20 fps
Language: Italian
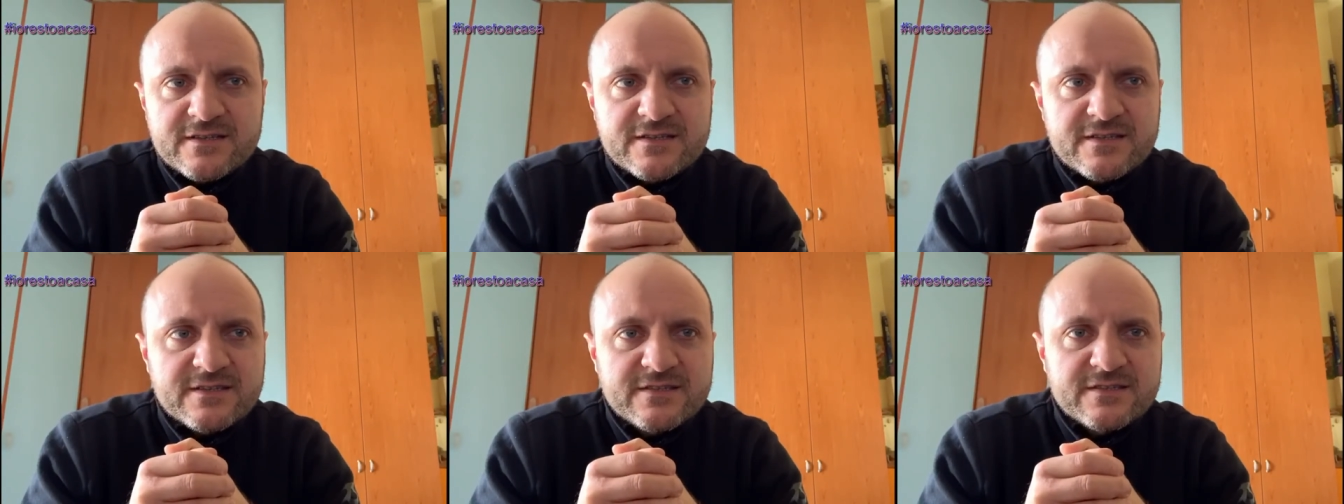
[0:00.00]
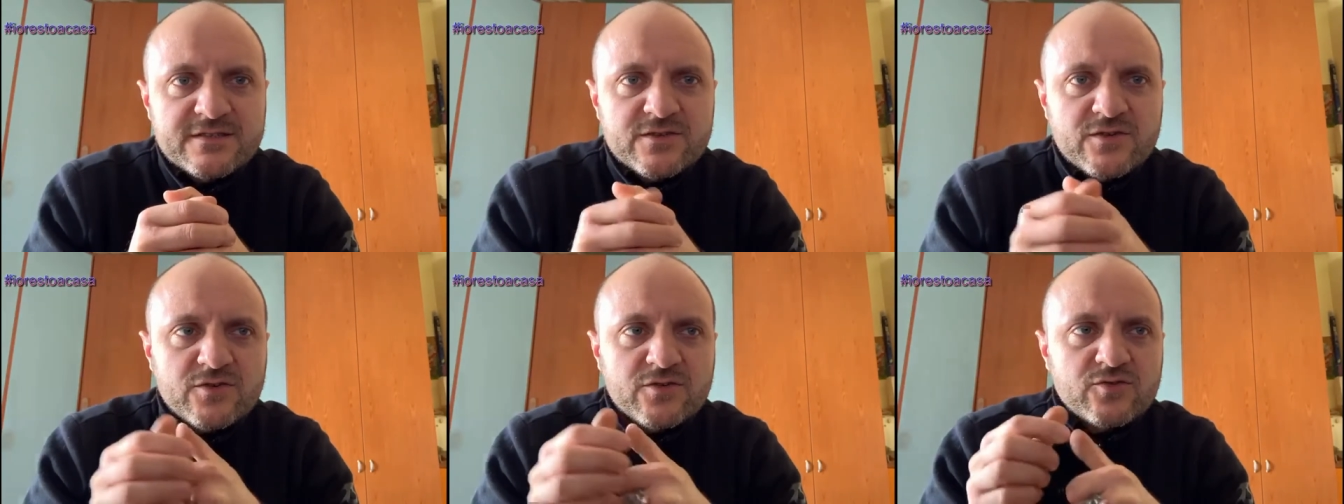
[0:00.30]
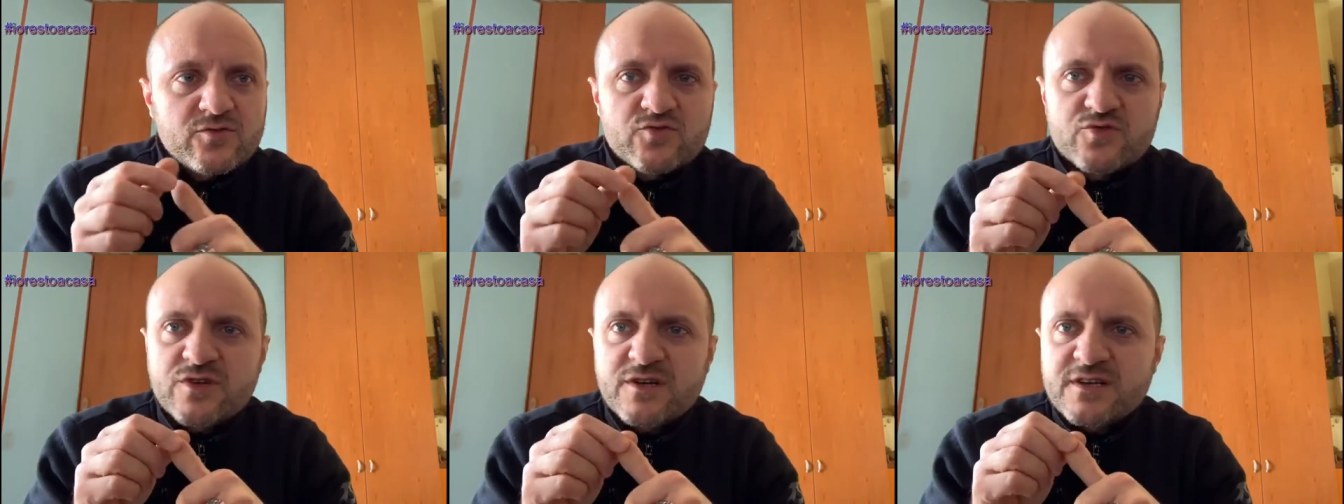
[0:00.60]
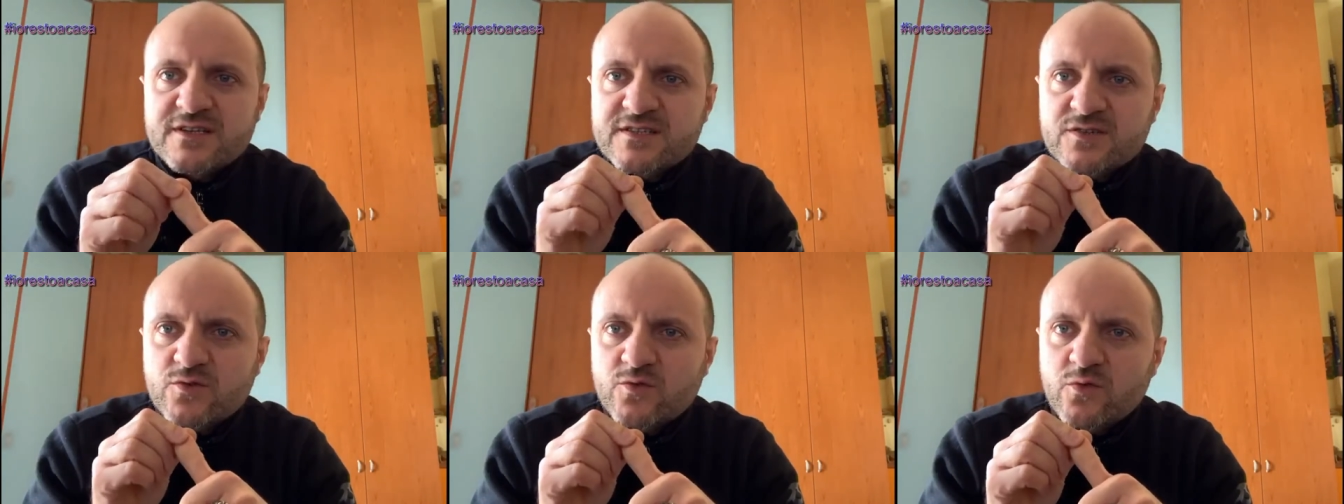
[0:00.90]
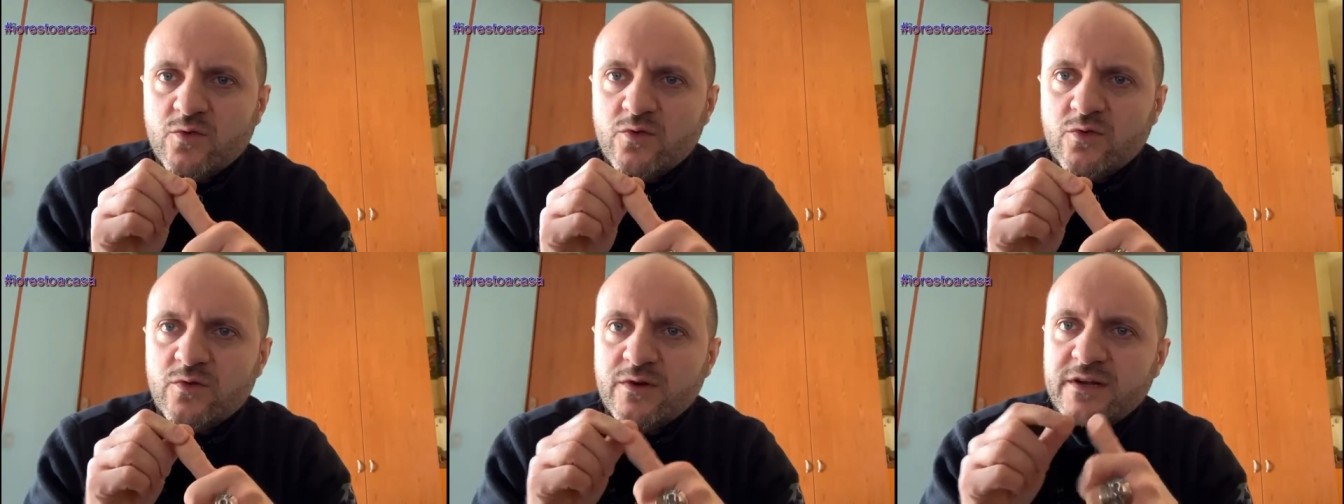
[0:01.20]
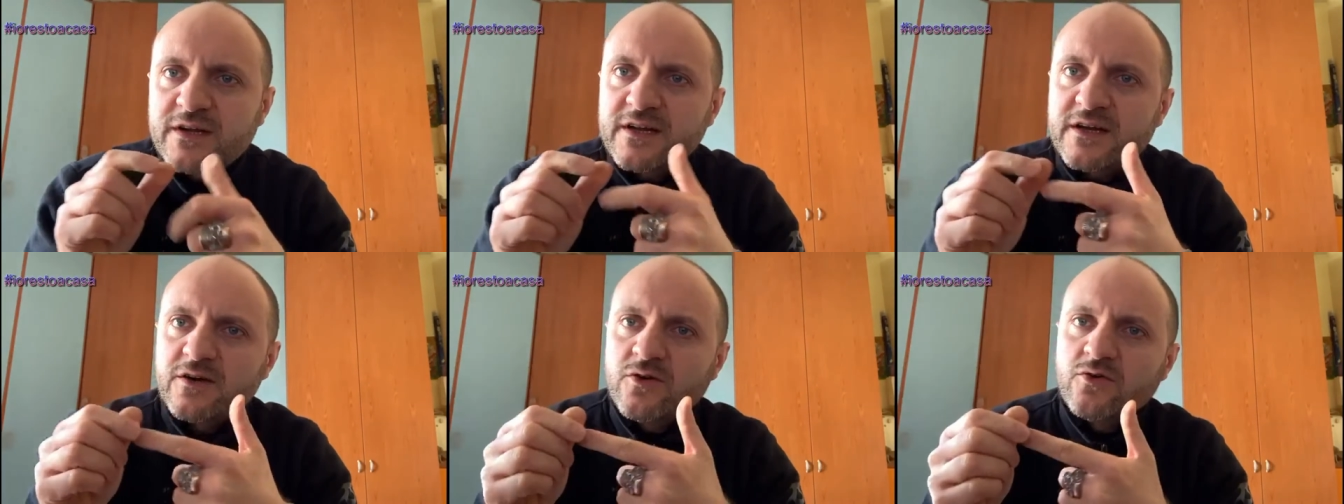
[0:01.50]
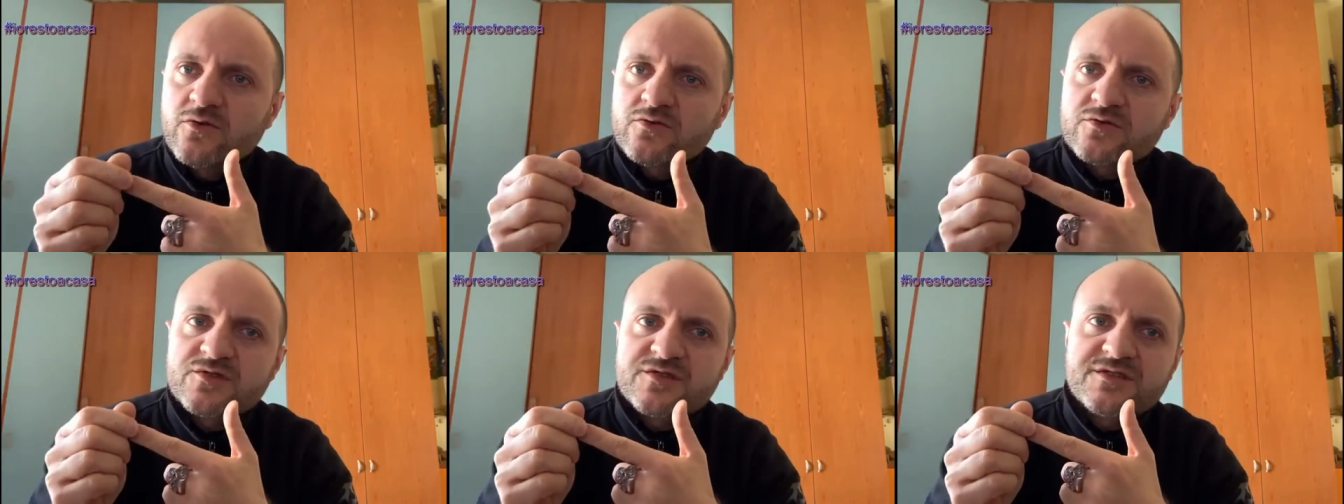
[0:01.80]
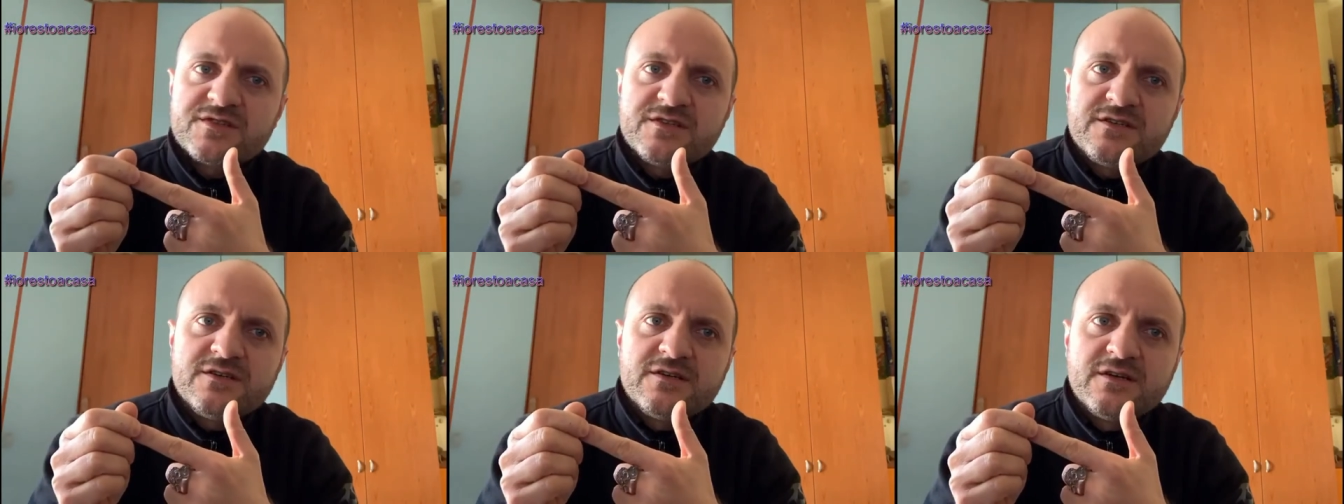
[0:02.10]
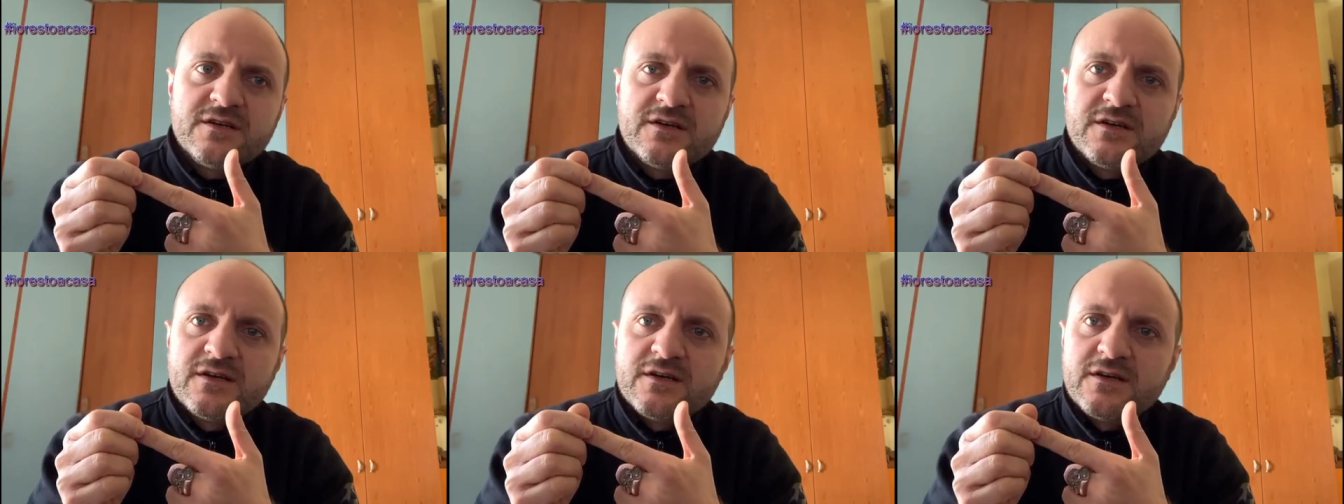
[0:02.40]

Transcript: si sono chiuse le scuole, i negozi